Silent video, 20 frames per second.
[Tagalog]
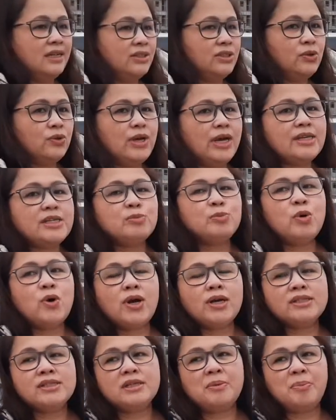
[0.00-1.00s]
So guys,
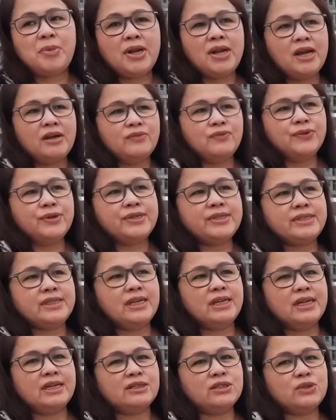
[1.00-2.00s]
bukas na pala ang first
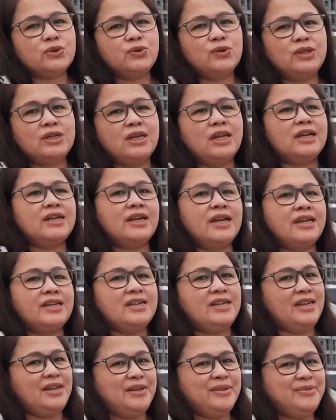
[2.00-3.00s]
day ng school nila
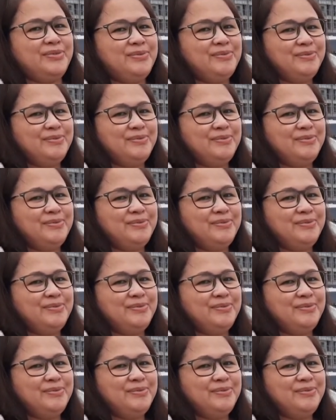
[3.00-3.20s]
Reyes.